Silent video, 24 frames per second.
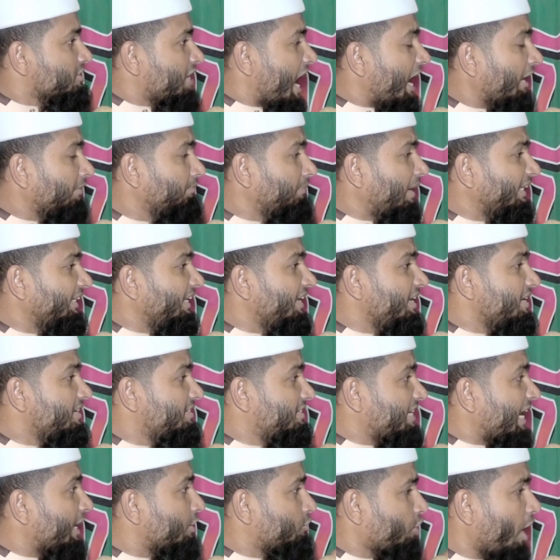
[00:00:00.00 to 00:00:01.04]
সাংবাদিক
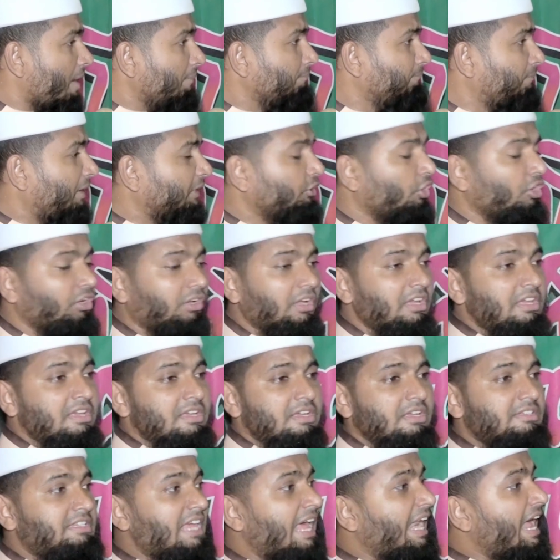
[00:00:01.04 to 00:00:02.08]
যারা সম্পাদক
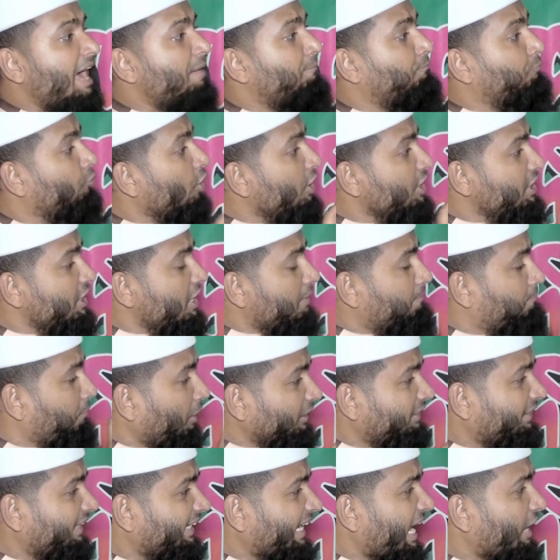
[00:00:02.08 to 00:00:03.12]
যারা দৈনিক
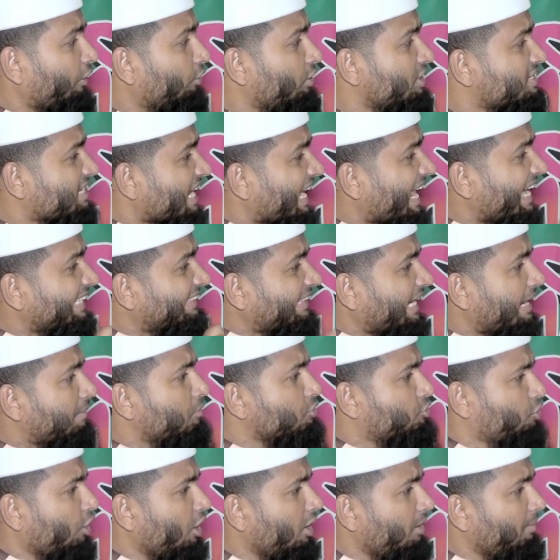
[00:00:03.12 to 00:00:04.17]
পত্রিকাগুলো চালায় তারা
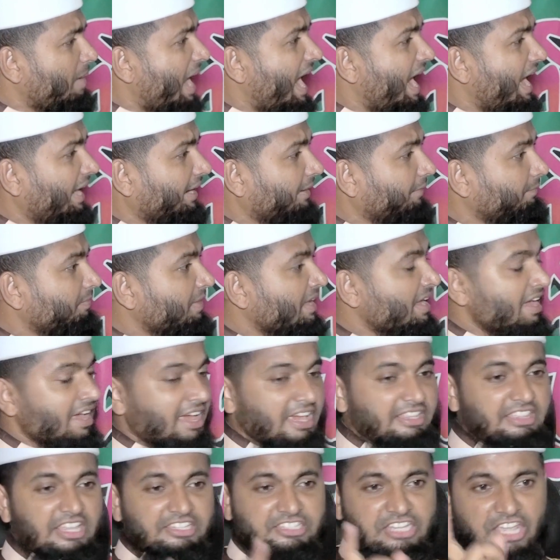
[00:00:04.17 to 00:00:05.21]
মুসলমান
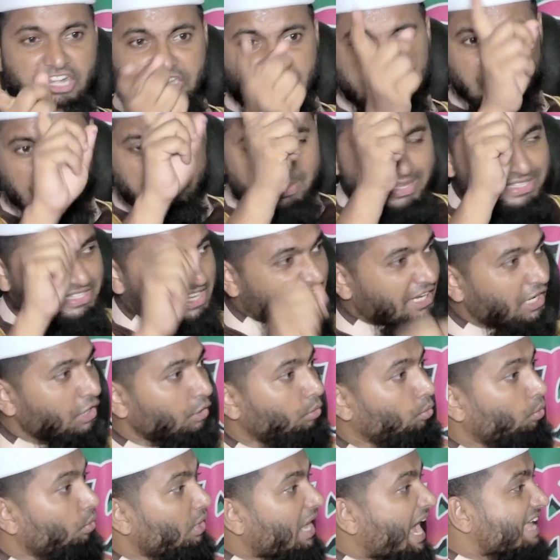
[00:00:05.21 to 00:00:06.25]
এদেশের টিভি
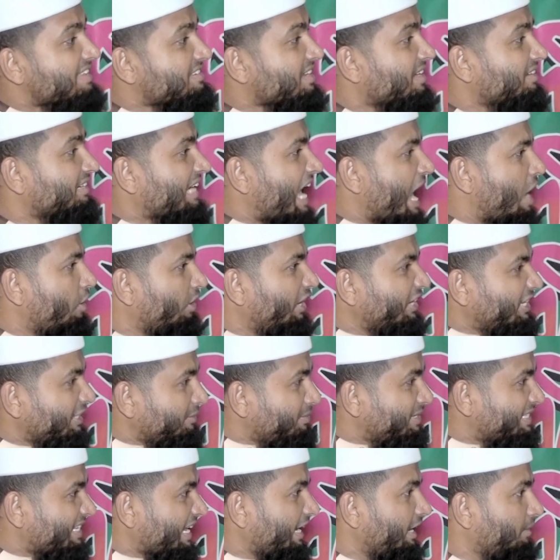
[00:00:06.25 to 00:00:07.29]
চ্যানেলগুলো আজান না হলে
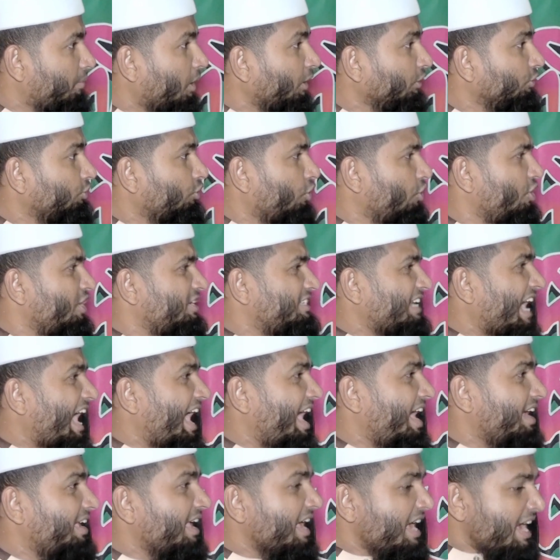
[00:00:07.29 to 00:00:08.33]
টিভি চ্যানেল বন্ধ হয়ে
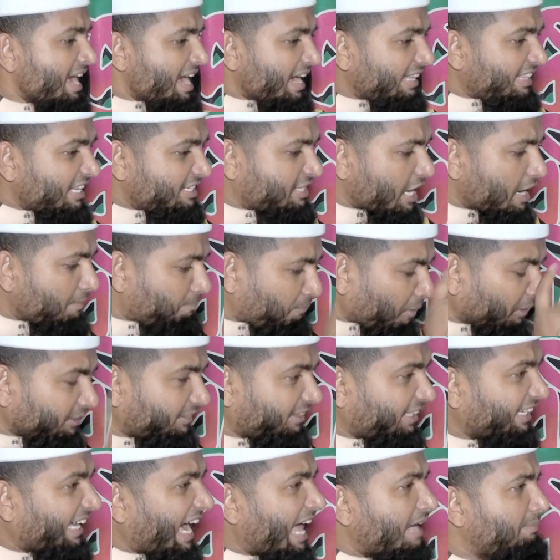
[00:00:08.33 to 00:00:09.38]
যায় এদেশের
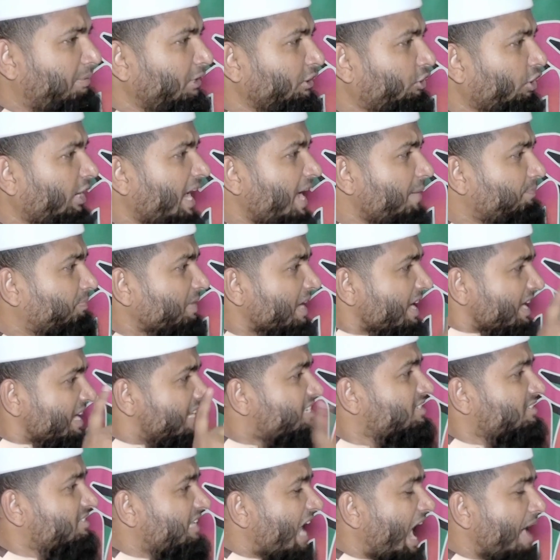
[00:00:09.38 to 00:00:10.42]
পত্রিকার ভিতরে
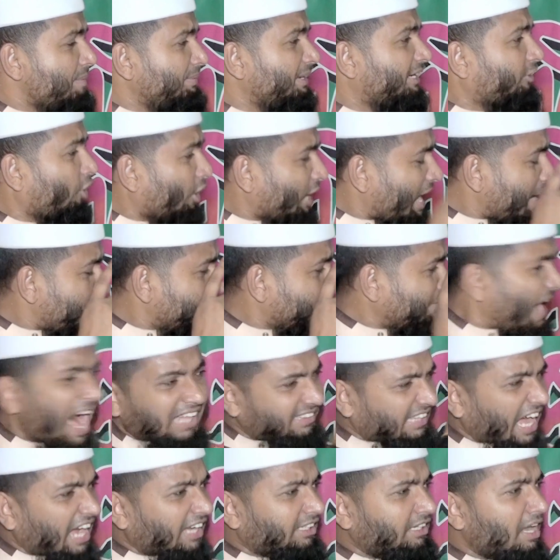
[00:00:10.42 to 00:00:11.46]
ইসলামিক কলাম না
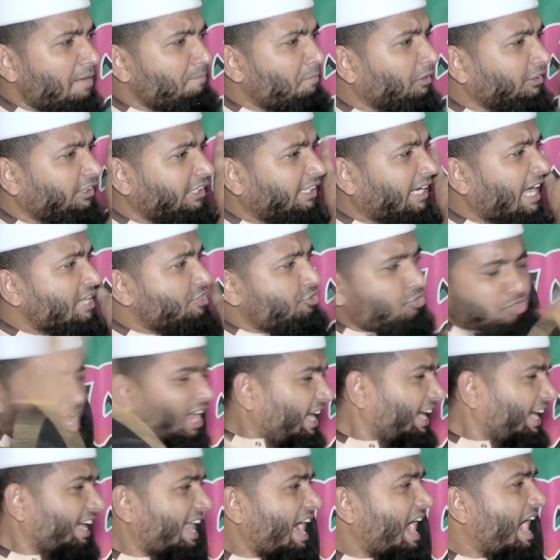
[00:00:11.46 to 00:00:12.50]
থাকলে পত্রিকা
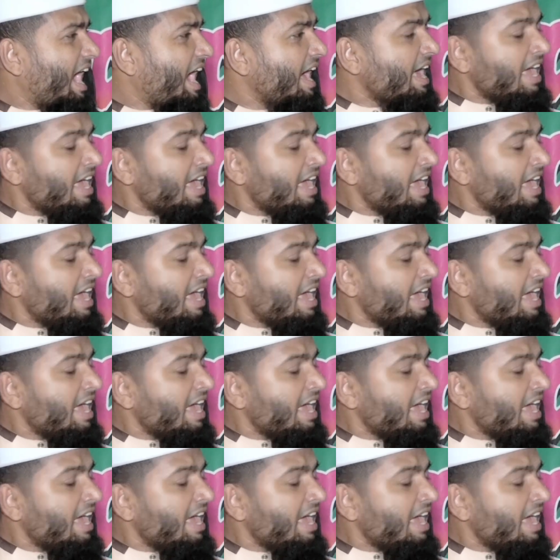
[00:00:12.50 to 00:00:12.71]
চলে না